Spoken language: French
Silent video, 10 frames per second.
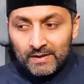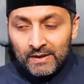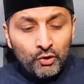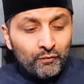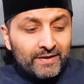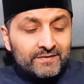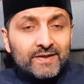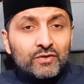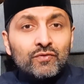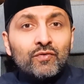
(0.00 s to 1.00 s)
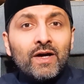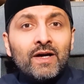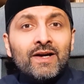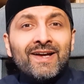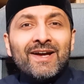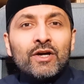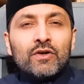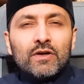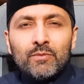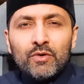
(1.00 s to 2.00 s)
Et on va essayer de voir
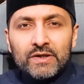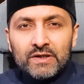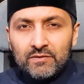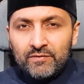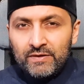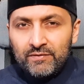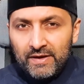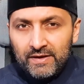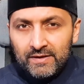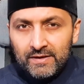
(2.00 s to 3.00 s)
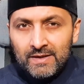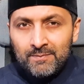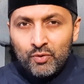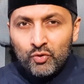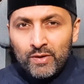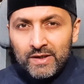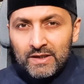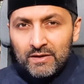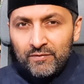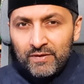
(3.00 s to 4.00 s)
comment il vivait et pourquoi
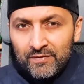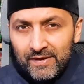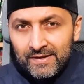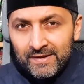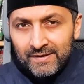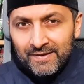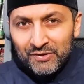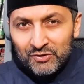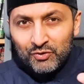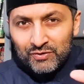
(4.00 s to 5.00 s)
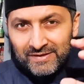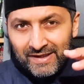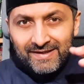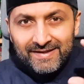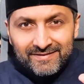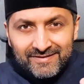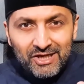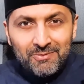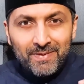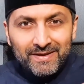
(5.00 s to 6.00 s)
il vivait de telle et
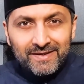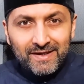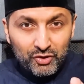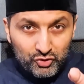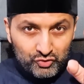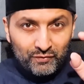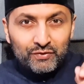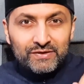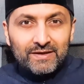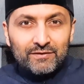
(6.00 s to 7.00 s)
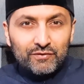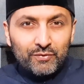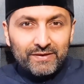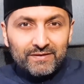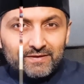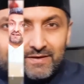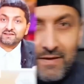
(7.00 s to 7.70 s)
telle manière. Je vous dis à tout de suite.